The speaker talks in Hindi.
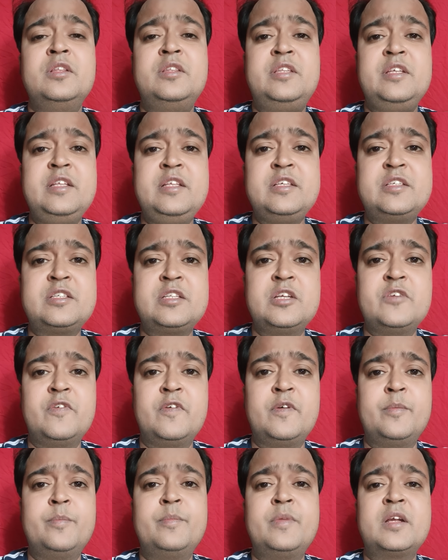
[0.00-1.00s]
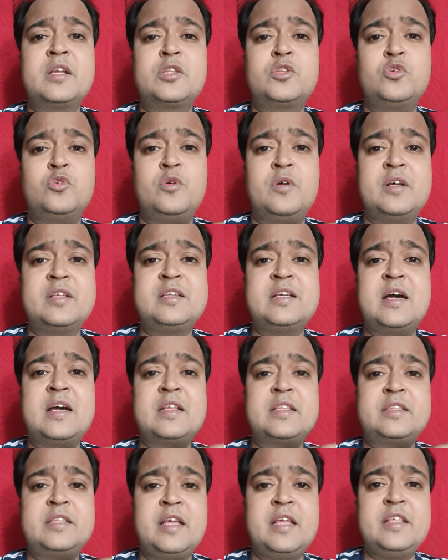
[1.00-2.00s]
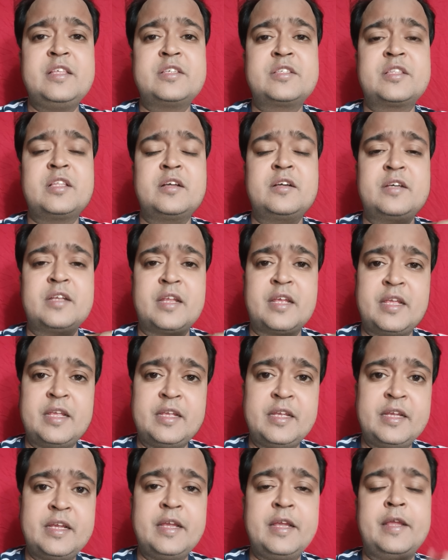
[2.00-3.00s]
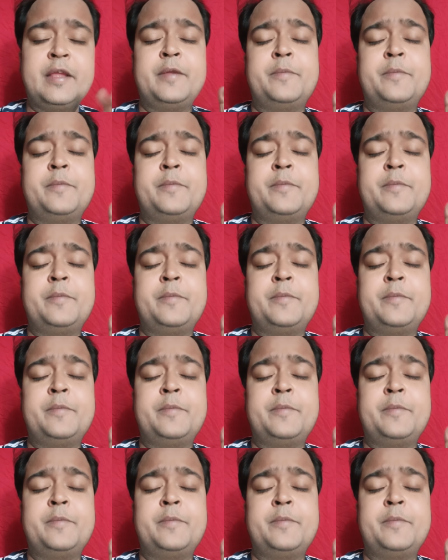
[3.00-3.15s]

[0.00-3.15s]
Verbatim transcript: 30 नवंबर 2023 तक रहेंगे